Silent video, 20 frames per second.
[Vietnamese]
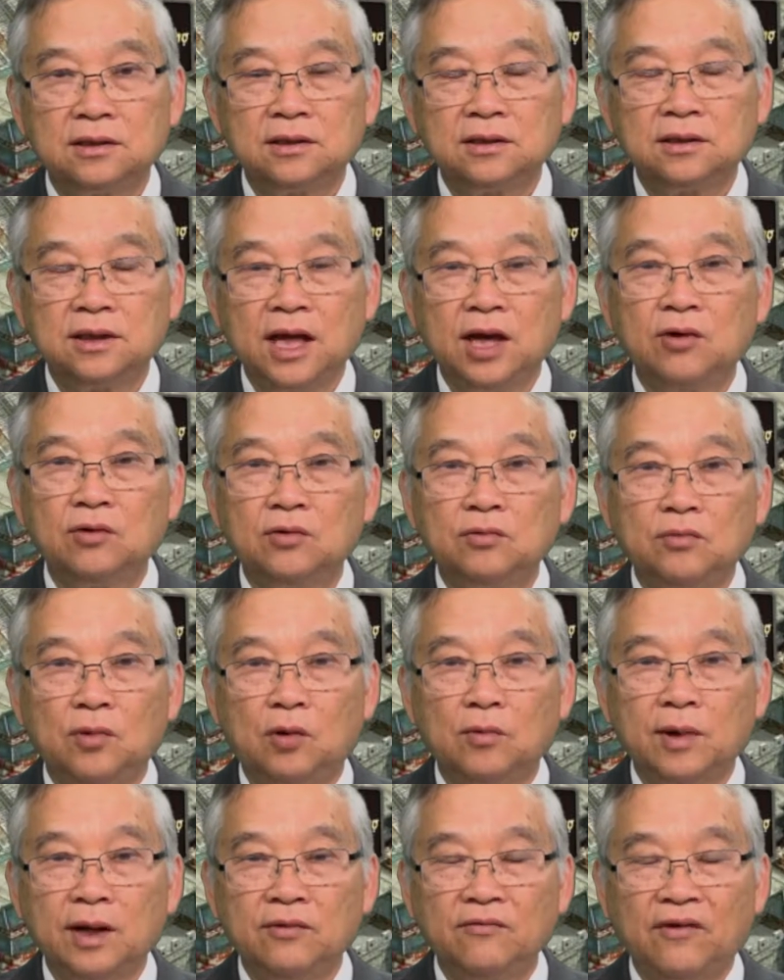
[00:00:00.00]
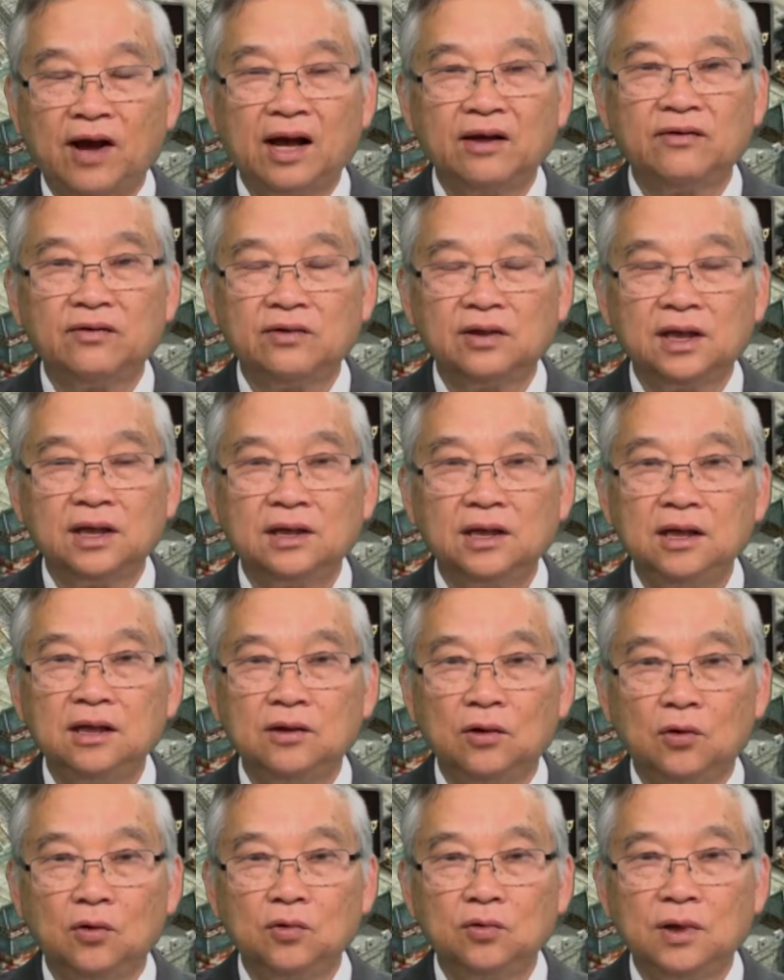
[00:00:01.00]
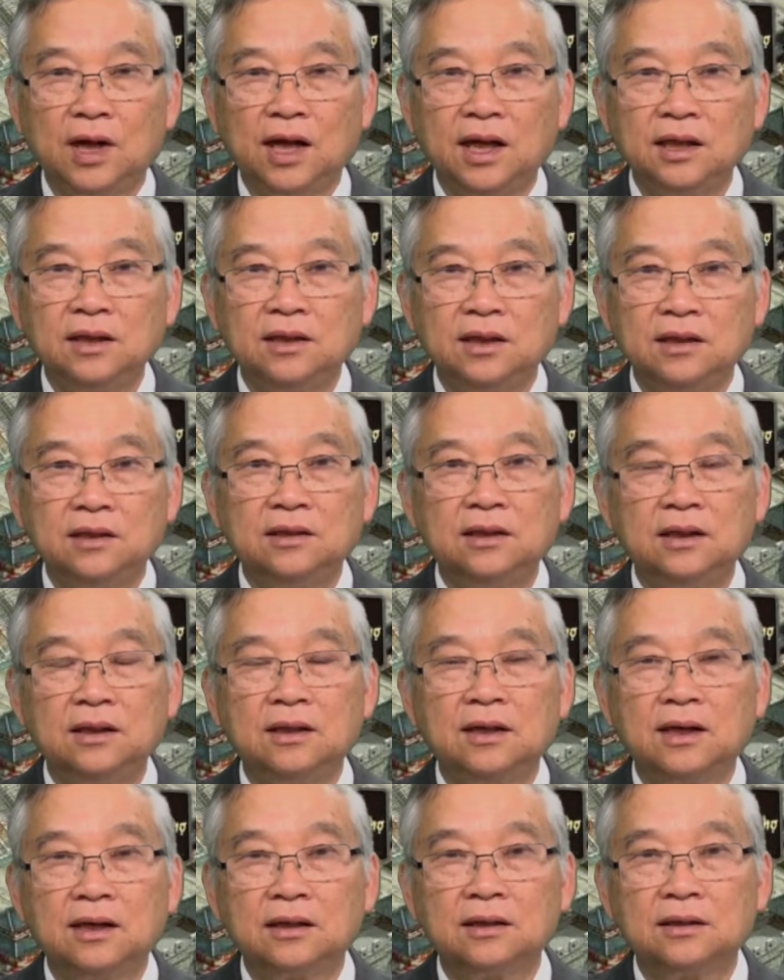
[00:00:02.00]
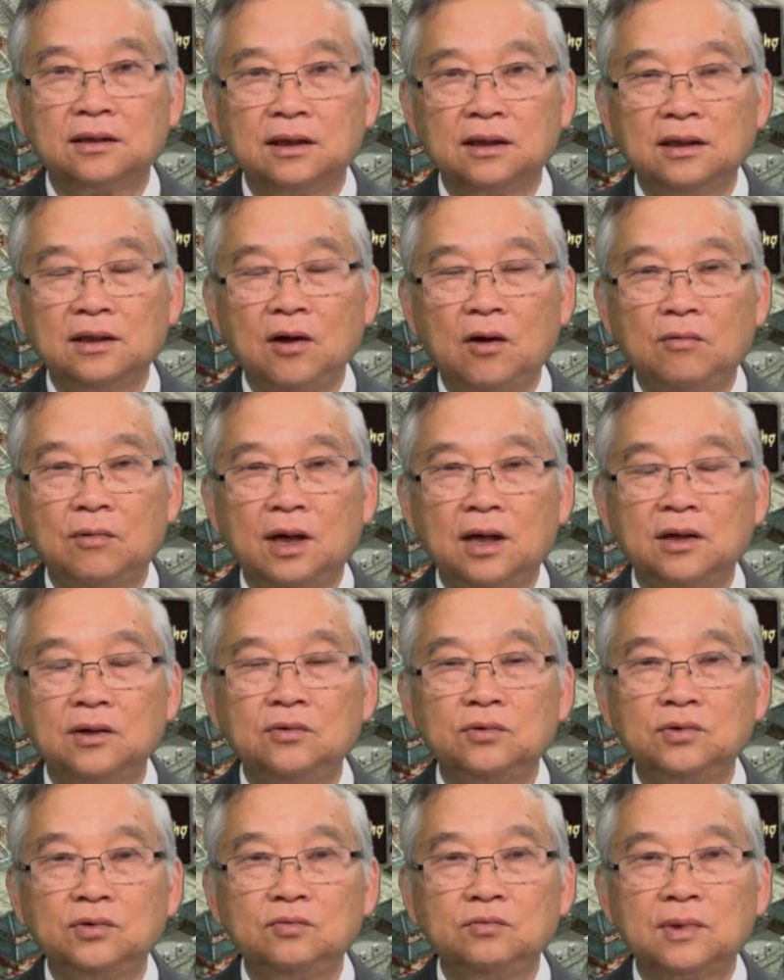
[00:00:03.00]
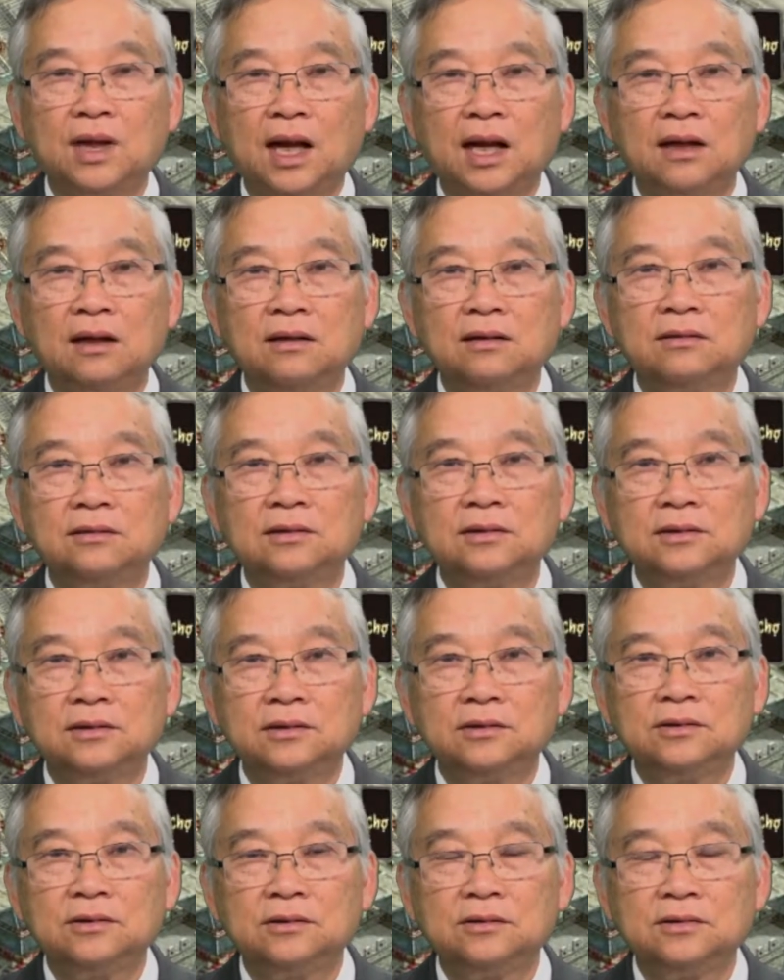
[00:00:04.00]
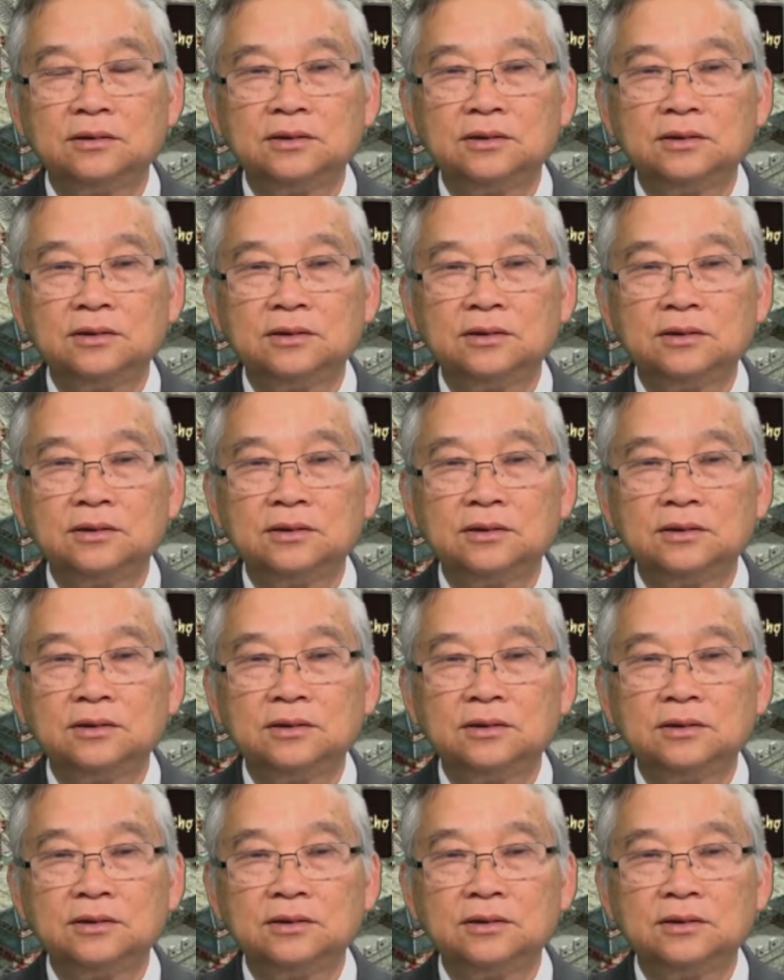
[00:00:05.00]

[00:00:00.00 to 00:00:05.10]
nêu một cái vài cái thí dụ để chỉ trích rằng cái ngôn ngữ của chúng ta nó nó nó